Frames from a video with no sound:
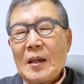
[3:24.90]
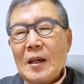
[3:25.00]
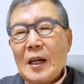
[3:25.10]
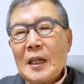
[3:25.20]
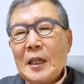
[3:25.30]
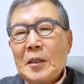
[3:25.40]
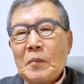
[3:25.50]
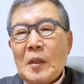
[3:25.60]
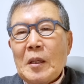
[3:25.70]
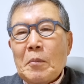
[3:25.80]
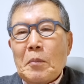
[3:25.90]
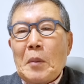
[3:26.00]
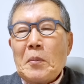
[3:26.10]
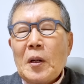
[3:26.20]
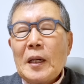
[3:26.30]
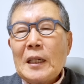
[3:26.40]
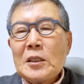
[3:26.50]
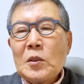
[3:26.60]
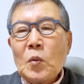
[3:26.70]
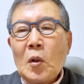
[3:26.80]
하나님 몇
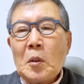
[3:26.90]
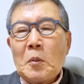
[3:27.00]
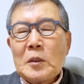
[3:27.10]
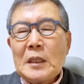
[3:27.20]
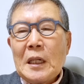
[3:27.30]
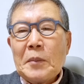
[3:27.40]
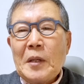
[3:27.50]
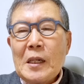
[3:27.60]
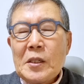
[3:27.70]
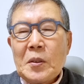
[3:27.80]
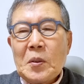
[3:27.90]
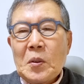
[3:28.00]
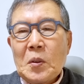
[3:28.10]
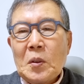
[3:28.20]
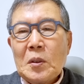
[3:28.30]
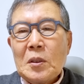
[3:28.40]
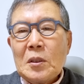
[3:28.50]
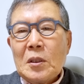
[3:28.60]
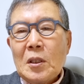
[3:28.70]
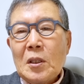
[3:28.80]
명까지는 원로 목사님이 하신 거고
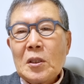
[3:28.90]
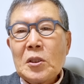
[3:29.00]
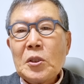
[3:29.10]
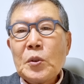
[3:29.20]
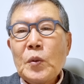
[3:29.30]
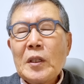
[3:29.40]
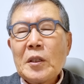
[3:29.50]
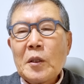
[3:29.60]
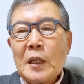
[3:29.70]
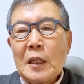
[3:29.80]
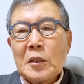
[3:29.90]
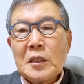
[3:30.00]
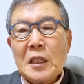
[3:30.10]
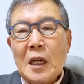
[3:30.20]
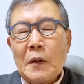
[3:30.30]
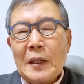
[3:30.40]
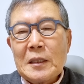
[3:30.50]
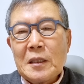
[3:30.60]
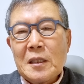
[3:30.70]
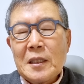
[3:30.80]
어, 그 위에 늘어난 건 제가
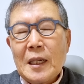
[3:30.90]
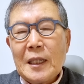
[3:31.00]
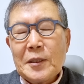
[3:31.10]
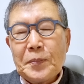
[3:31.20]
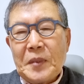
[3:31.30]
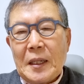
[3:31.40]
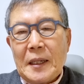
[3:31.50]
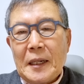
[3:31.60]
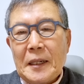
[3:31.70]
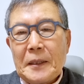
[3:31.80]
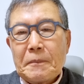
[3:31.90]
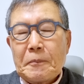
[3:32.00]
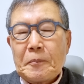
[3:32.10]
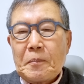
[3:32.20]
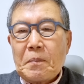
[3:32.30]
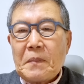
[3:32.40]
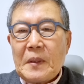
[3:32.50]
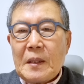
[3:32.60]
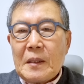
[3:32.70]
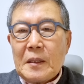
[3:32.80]
와서 늘지 않았습니까?
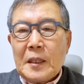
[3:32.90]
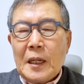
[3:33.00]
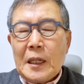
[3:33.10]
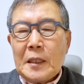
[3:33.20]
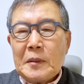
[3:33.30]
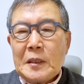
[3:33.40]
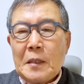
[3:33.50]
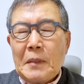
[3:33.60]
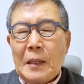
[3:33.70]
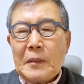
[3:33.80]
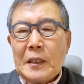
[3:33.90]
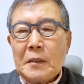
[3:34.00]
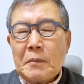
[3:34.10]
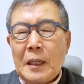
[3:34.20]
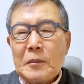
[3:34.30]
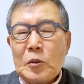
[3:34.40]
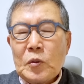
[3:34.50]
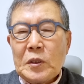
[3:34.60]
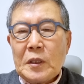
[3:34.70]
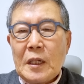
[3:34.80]
그때 하나님이 제 마음에 이런 마음을
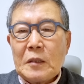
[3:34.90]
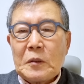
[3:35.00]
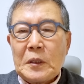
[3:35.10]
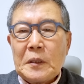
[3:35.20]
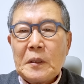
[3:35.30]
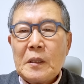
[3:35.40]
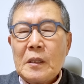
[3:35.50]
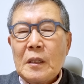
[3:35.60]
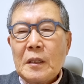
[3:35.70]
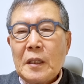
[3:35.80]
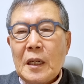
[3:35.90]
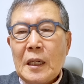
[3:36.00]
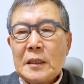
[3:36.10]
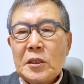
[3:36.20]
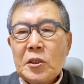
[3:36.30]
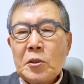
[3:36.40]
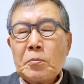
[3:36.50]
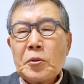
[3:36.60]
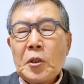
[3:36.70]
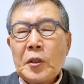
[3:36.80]
주시더라고요. 내가 씨를
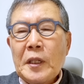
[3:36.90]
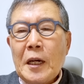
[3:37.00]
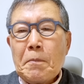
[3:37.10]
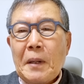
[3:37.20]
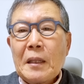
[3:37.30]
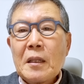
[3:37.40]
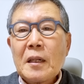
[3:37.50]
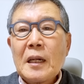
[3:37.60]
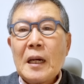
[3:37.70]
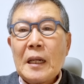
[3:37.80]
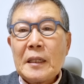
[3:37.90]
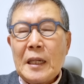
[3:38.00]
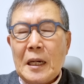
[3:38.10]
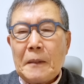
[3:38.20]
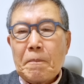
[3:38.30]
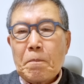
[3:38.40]
뿌렸냐 밭을 갈았냐